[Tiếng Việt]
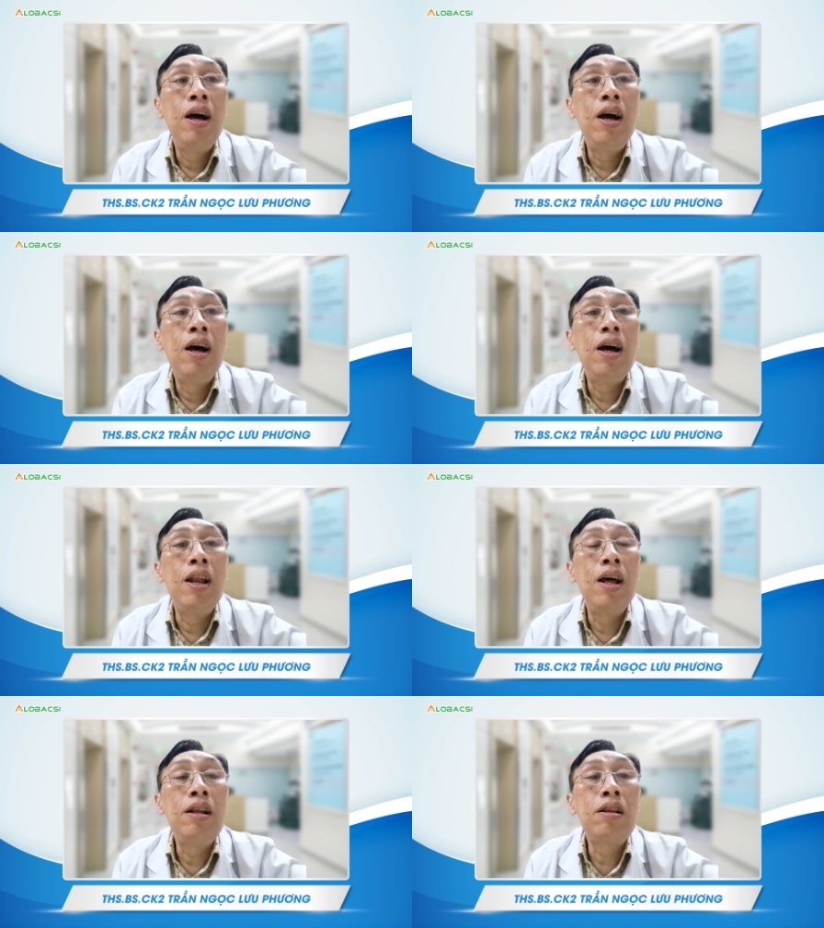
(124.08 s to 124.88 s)
à,
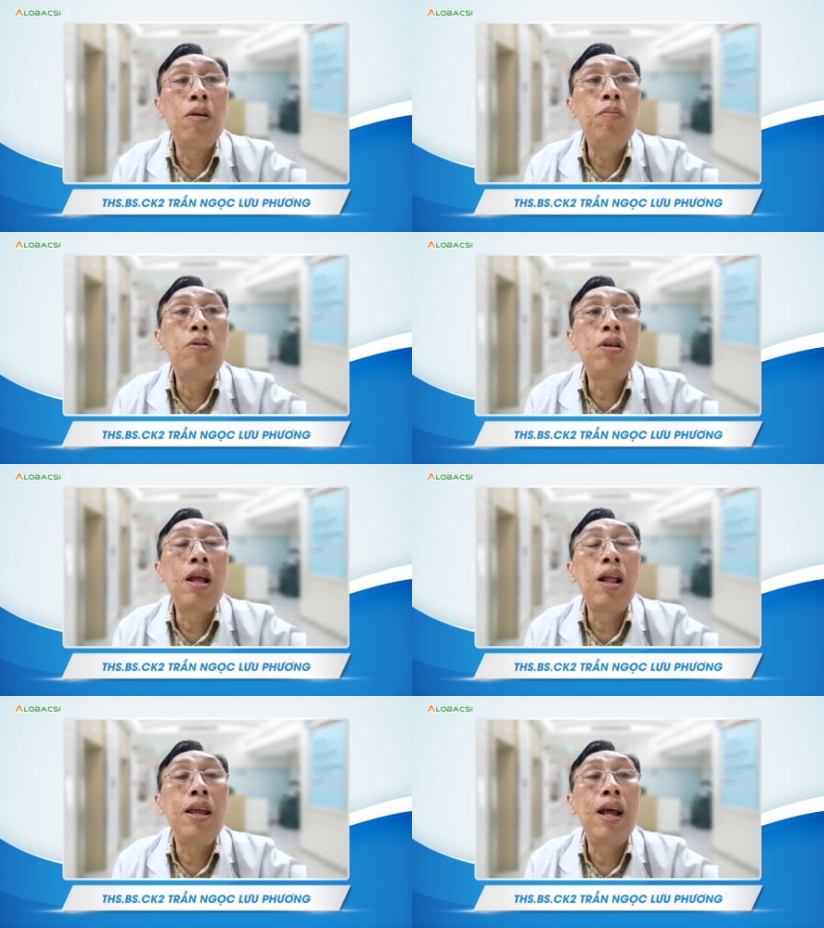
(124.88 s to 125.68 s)
nên trong
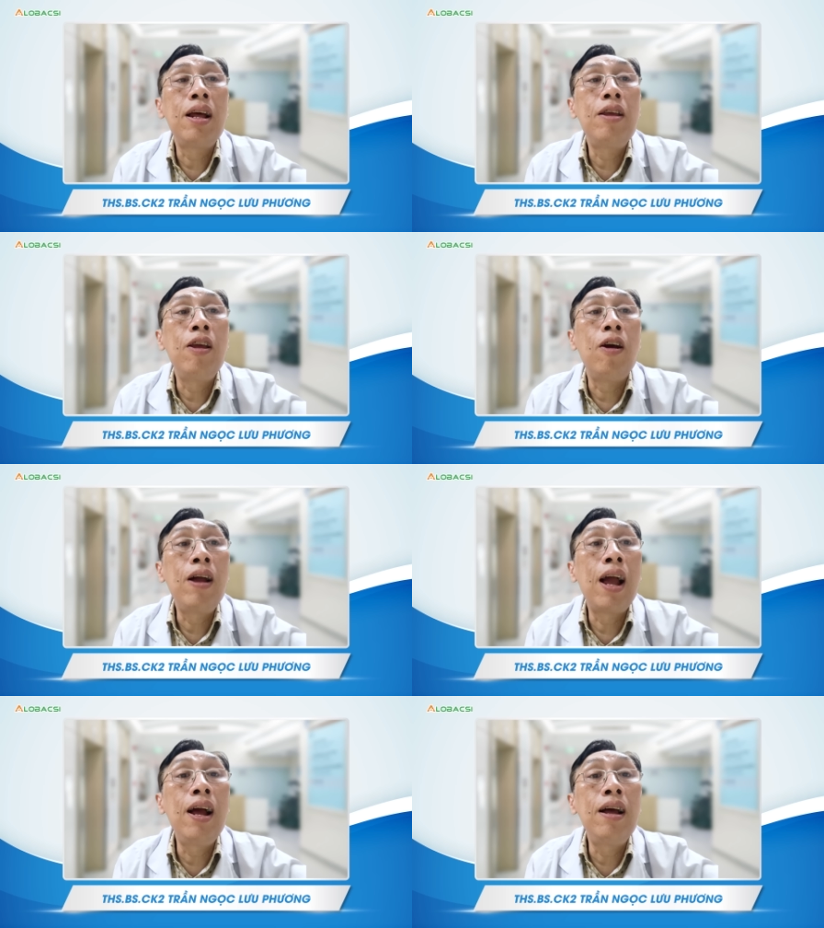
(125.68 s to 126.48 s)
cái thời gian theo dõi
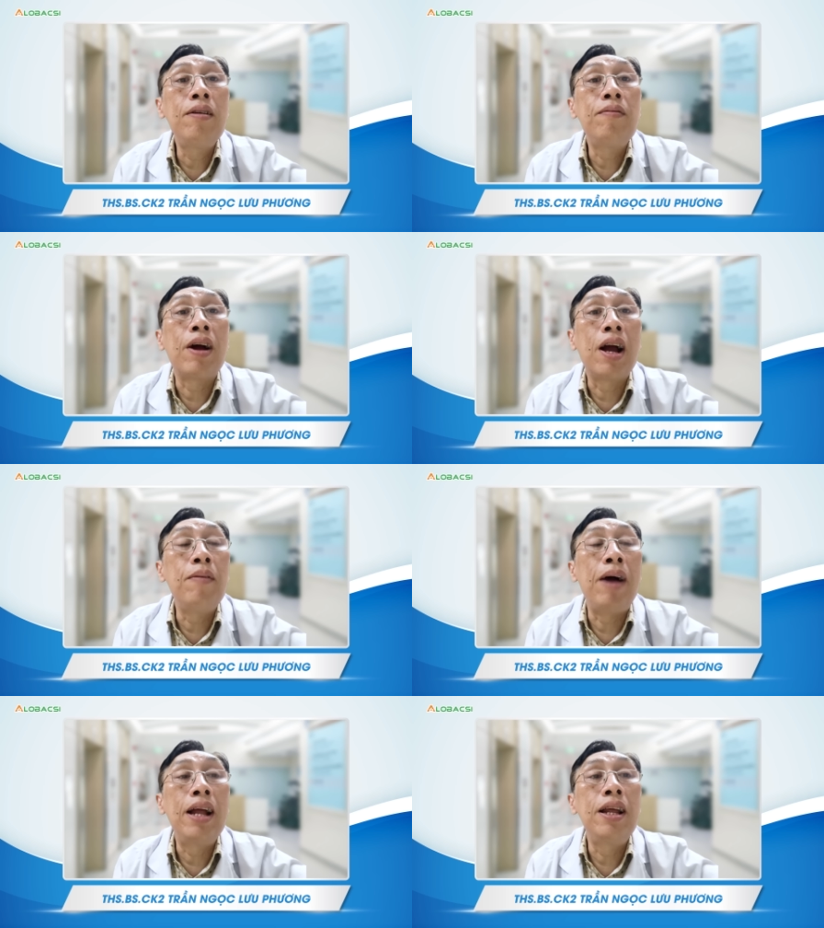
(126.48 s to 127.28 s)
ngắn mà cơ
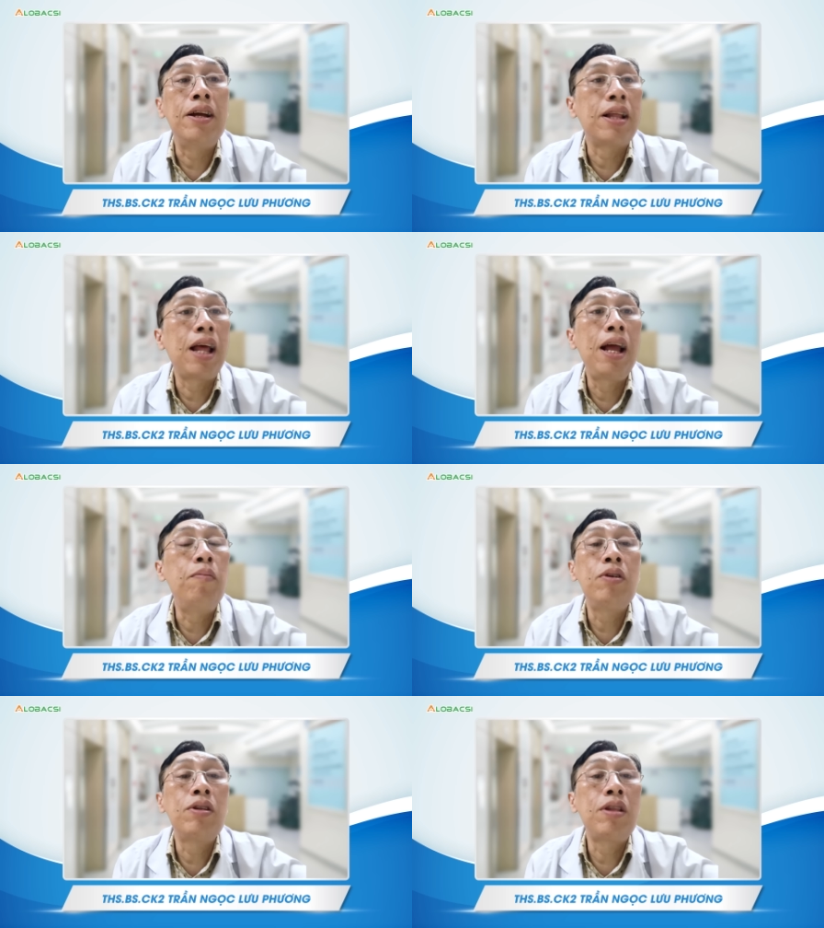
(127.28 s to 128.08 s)
bản thì người ta thấy
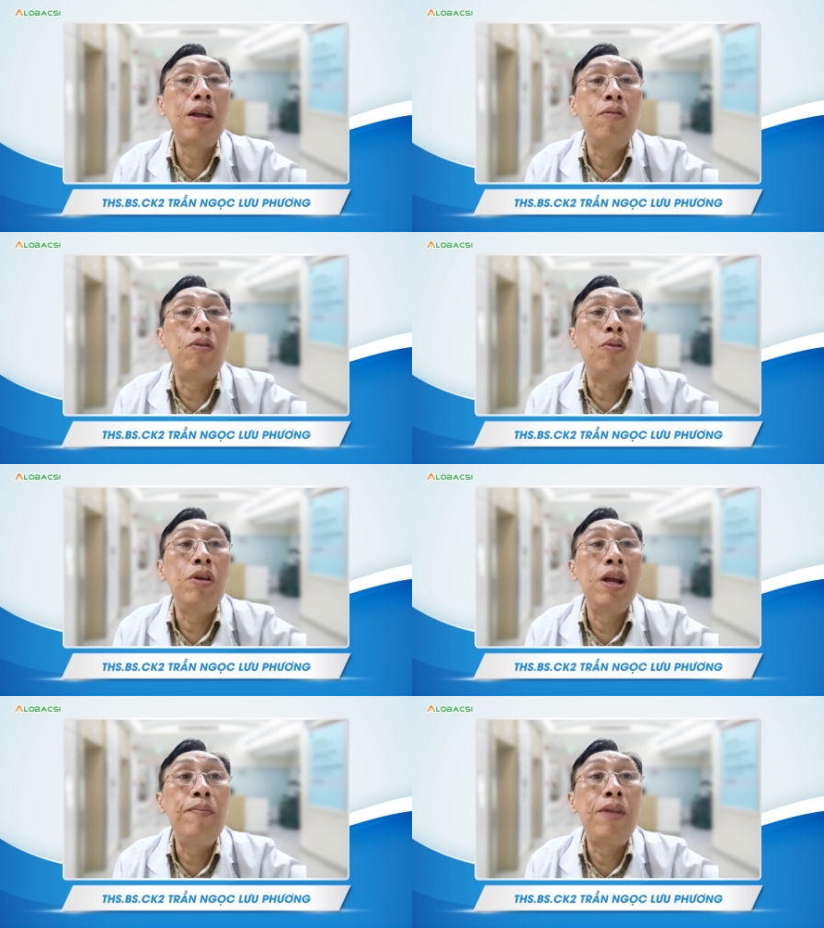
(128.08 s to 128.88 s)
không có tác dụng phụ
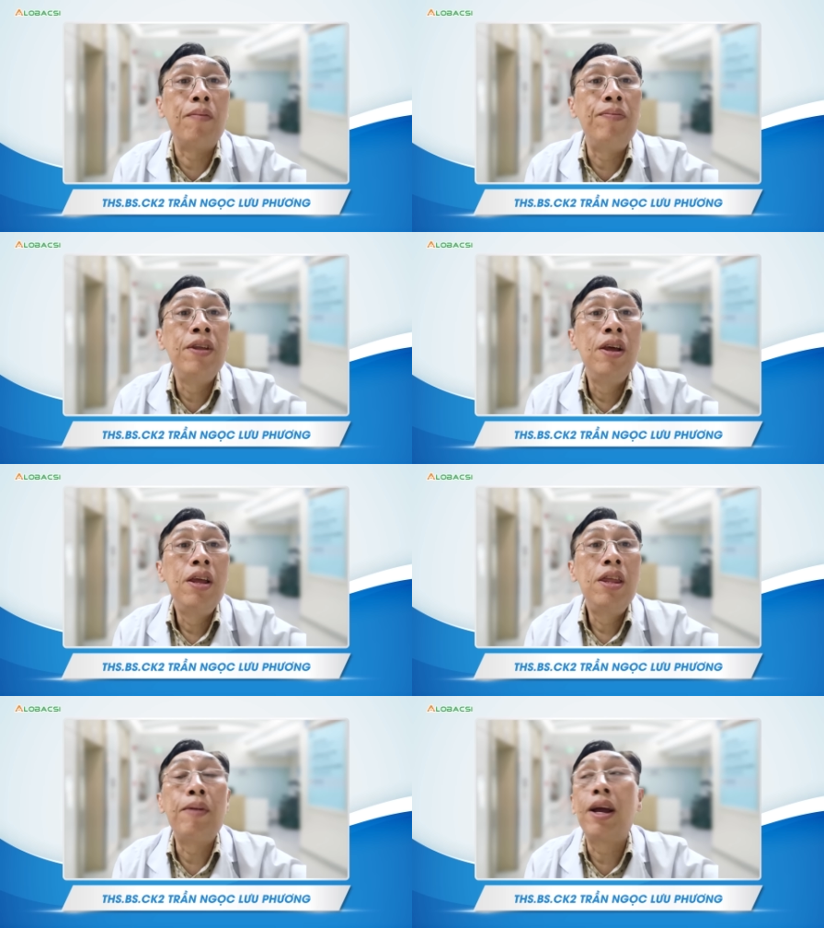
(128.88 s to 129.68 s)
gì nghiêm trọng
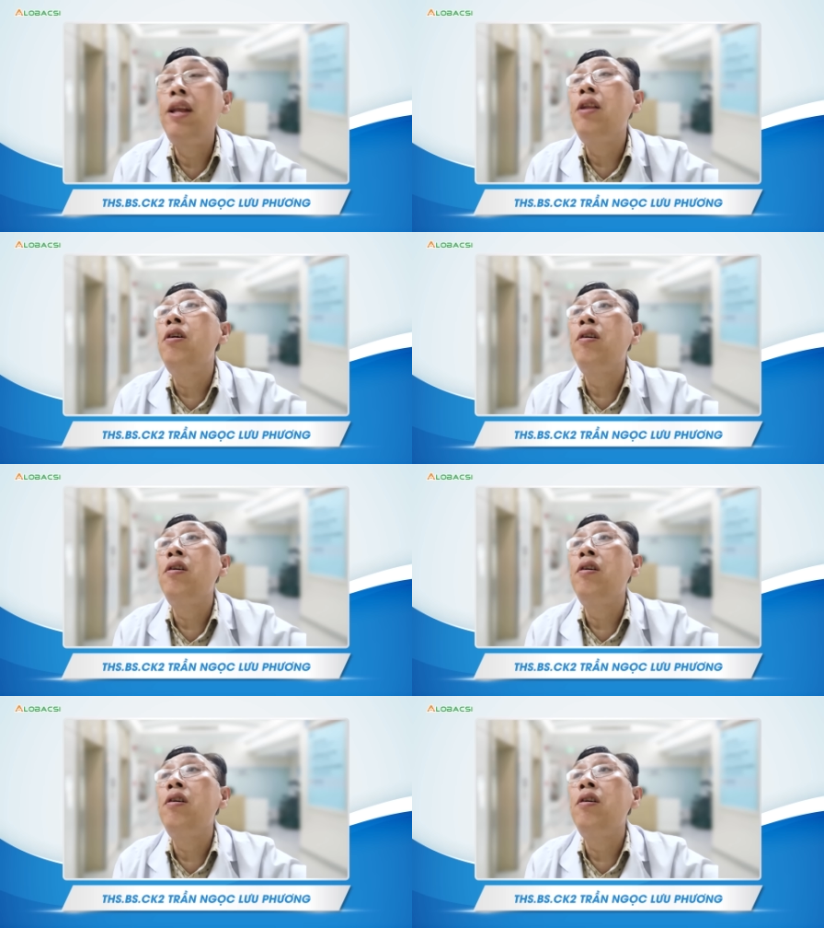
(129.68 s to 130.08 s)
nhưng mà khi yeah. Dạ.